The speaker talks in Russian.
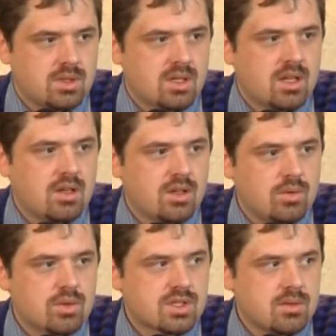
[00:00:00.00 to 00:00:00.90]

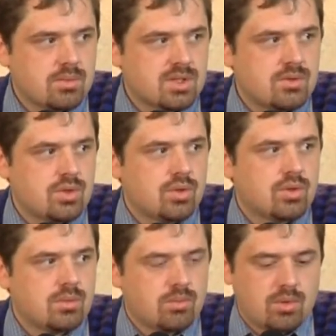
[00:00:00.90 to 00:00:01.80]
религиозным,
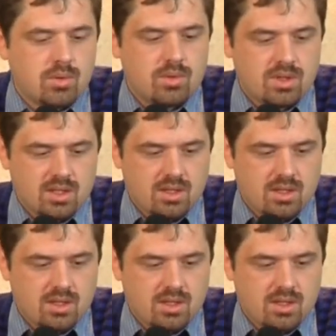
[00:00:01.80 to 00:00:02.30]
посвященным Богу и так